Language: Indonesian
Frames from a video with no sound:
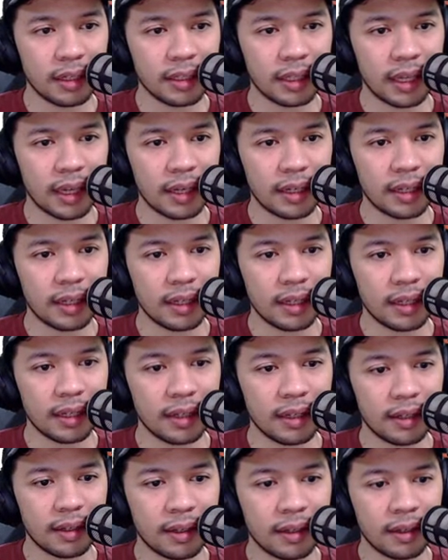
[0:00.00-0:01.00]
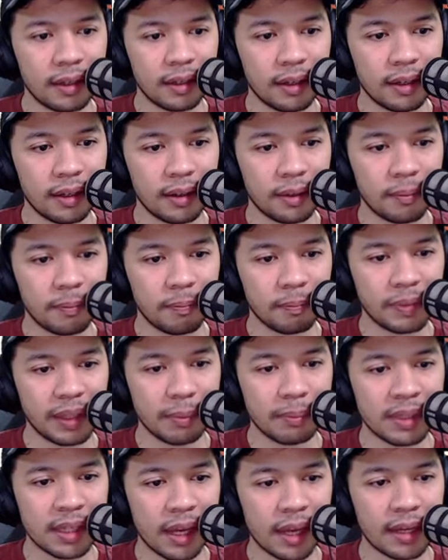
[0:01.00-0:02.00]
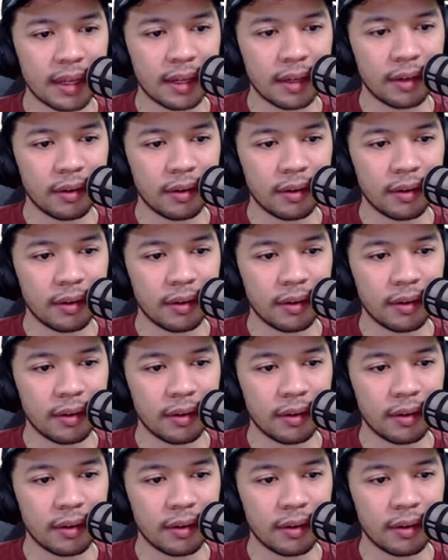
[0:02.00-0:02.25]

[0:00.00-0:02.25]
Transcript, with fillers: ini ada uh, timnya ya